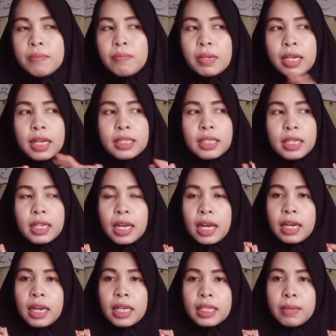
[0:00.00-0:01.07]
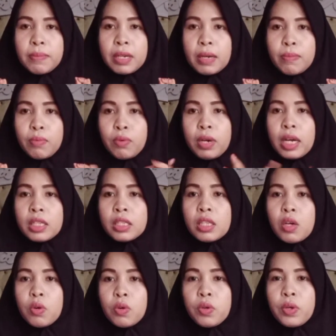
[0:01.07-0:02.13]
mengajari anaknya menabung
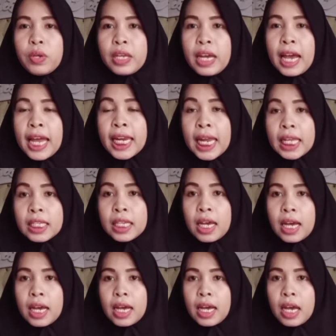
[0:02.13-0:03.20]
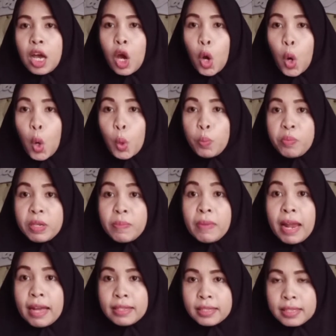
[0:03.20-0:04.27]
atau yang anaknya hobi
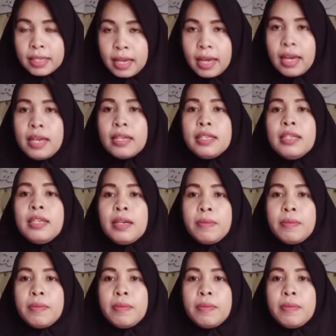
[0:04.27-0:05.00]
belanja,